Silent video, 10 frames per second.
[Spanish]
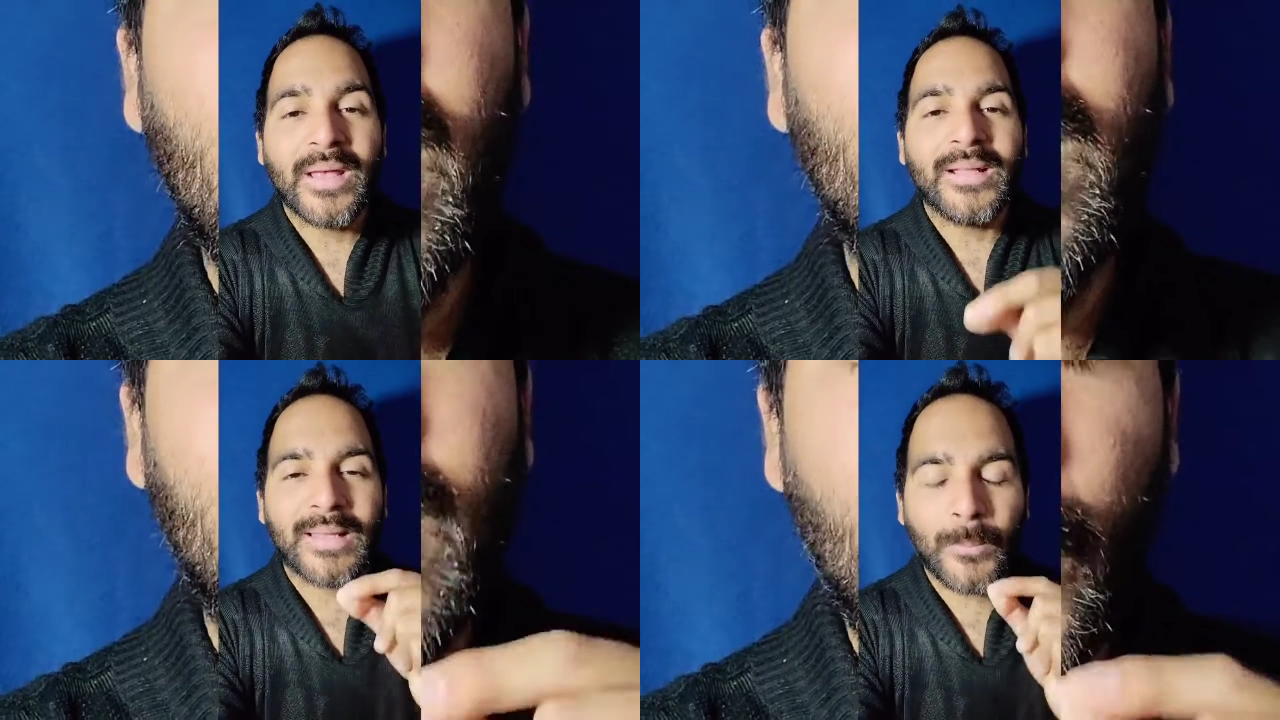
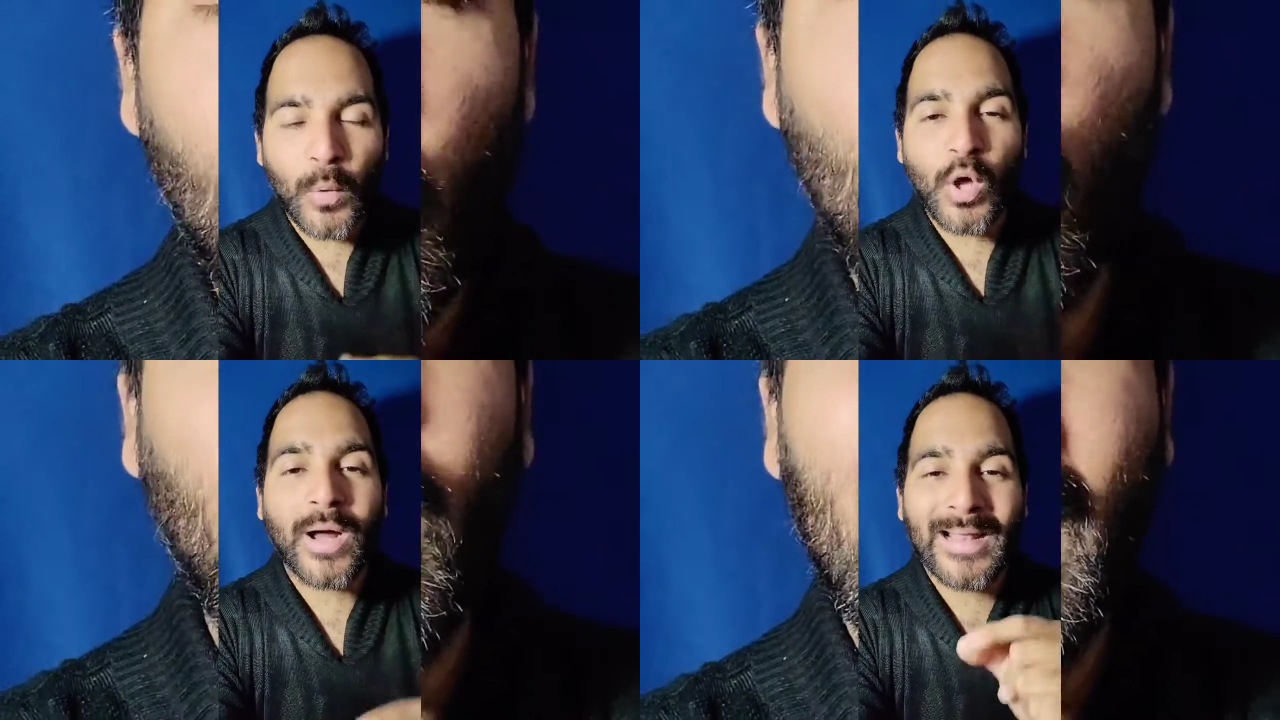Te
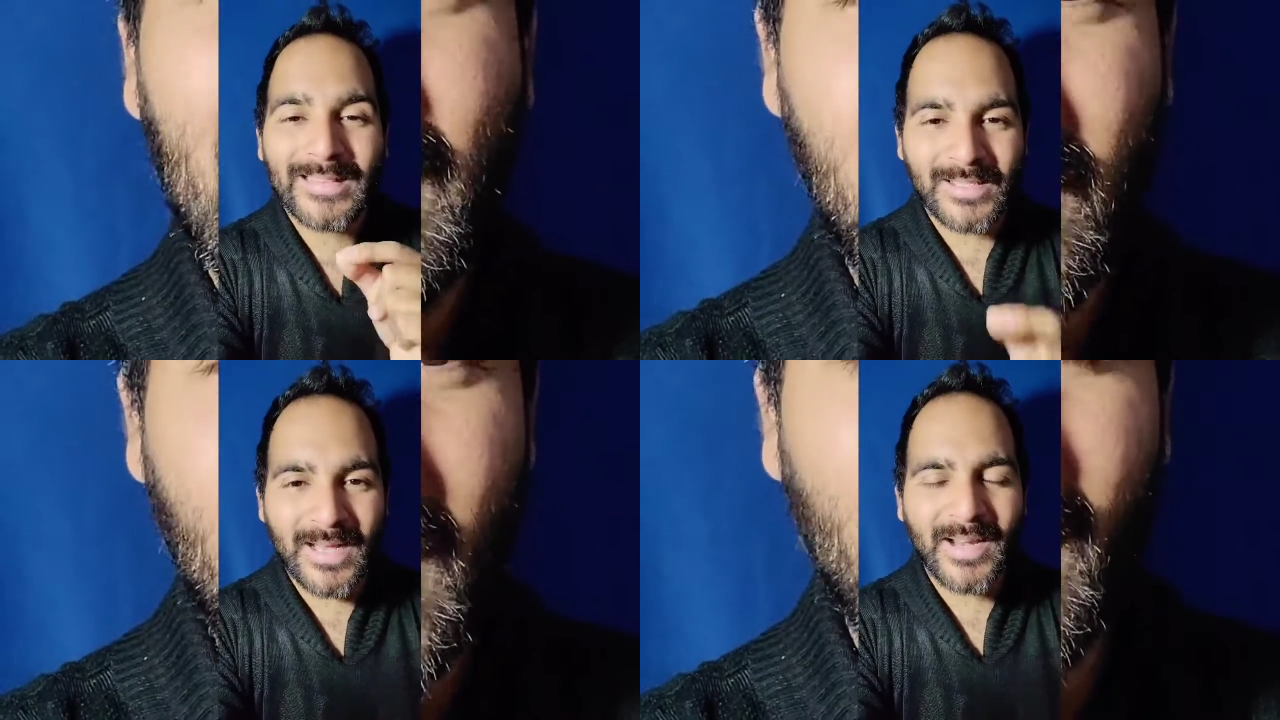puedo
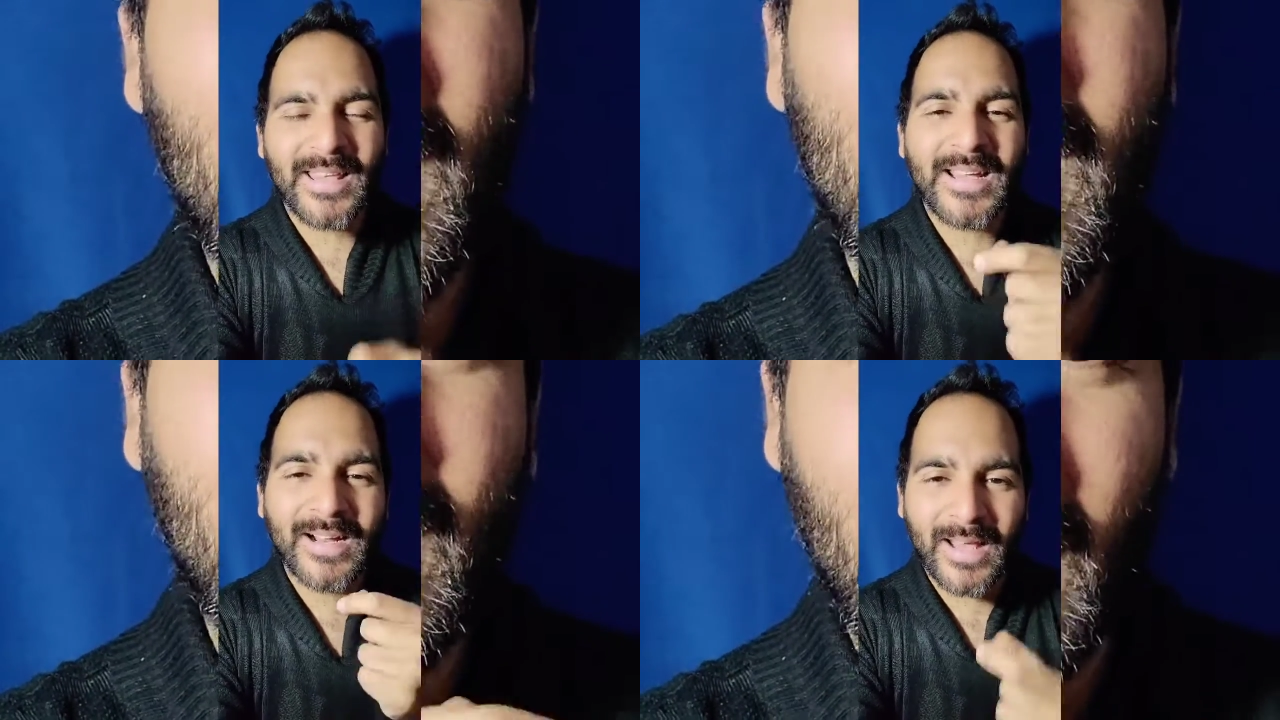garantizar
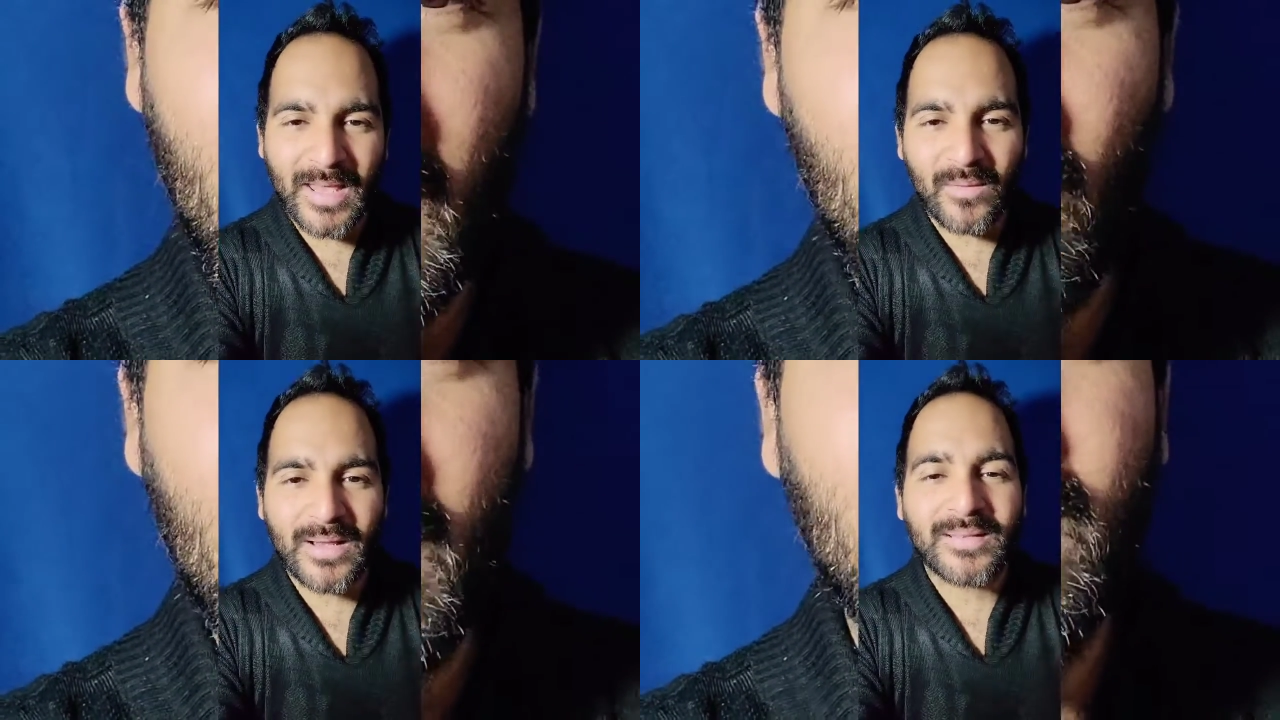
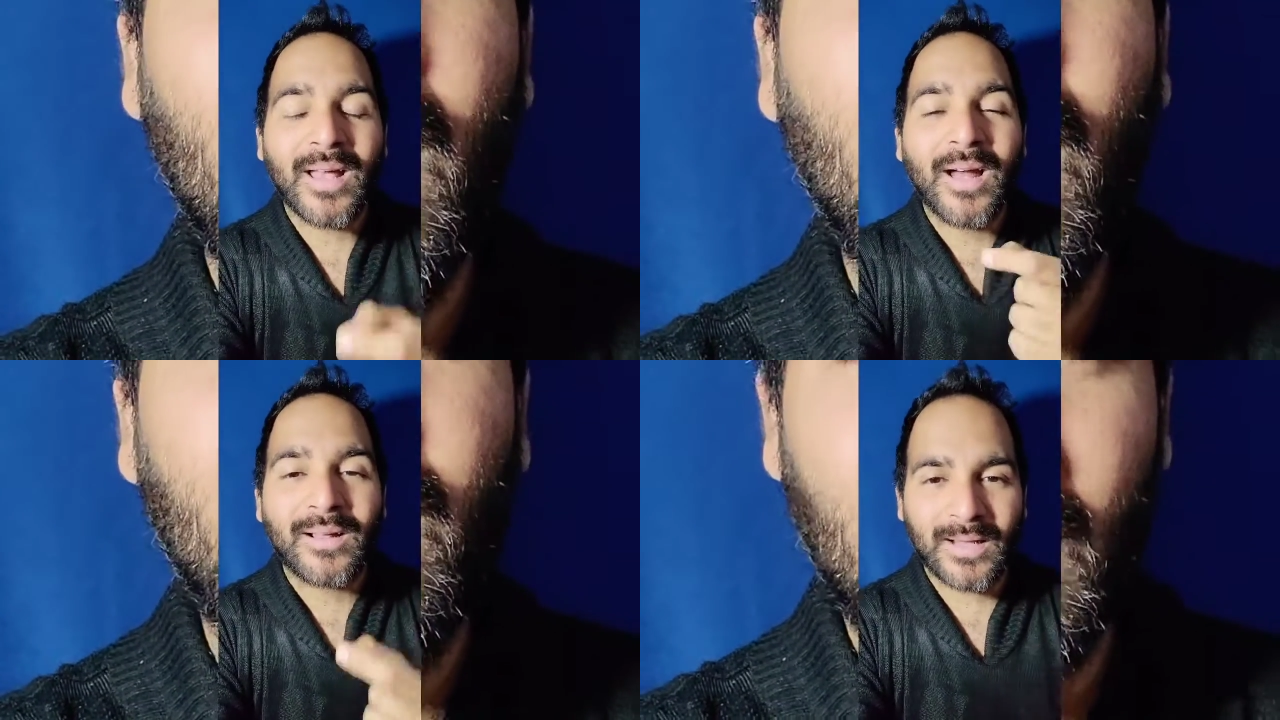
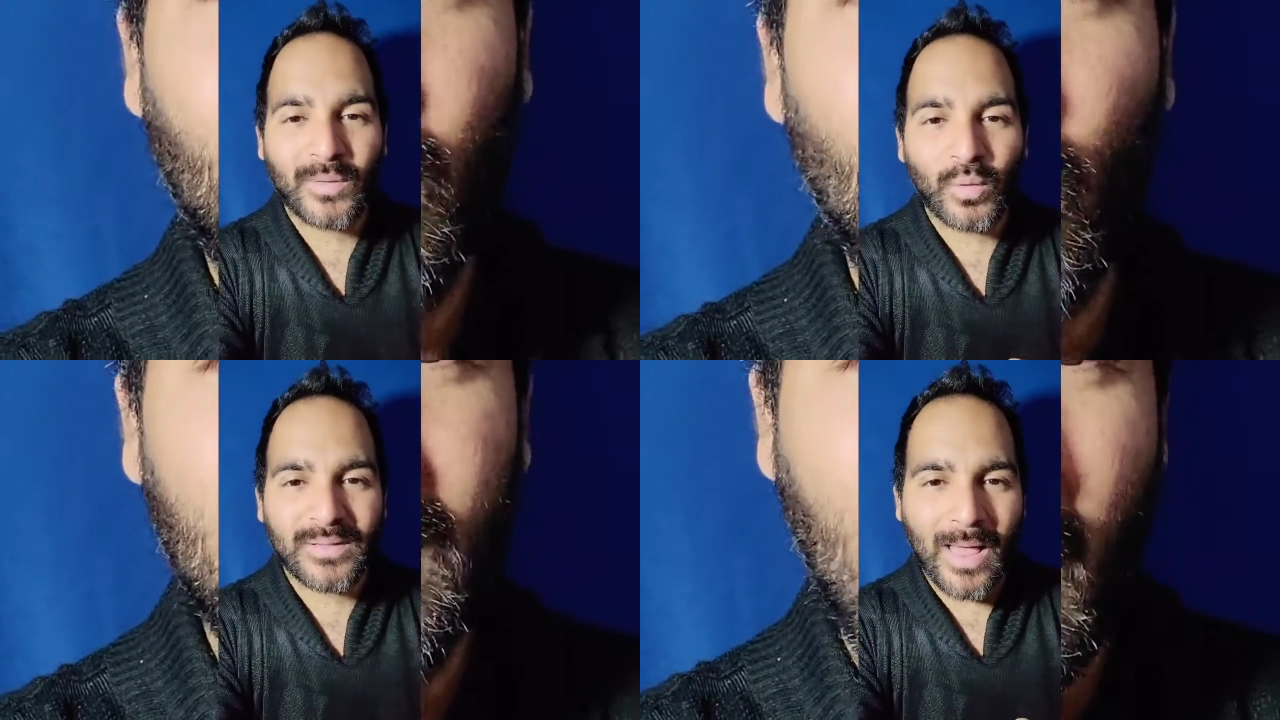increíbles
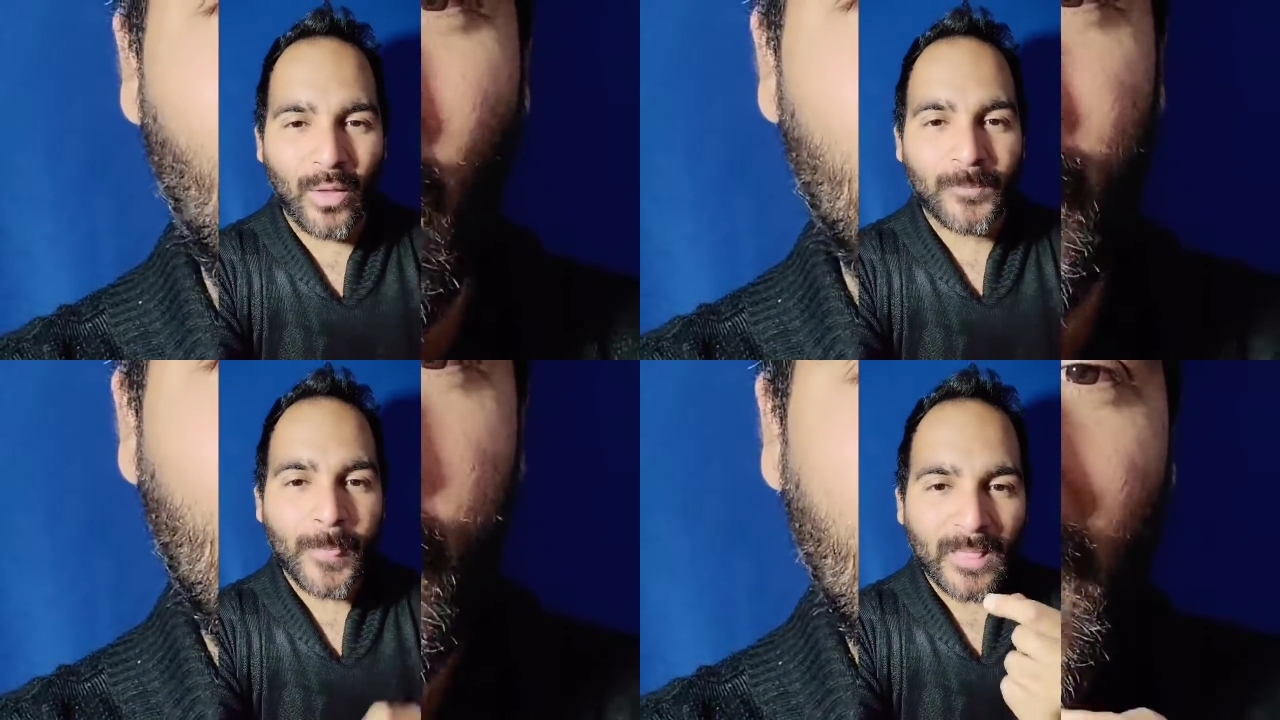
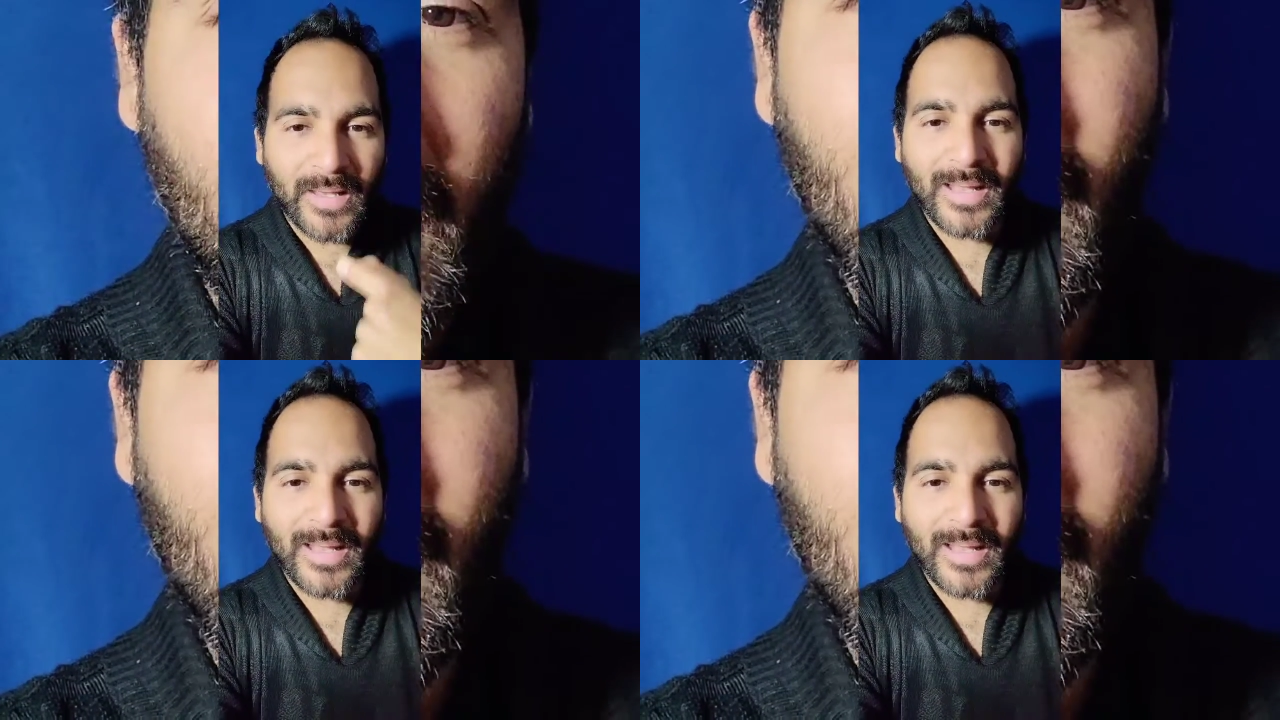resultados.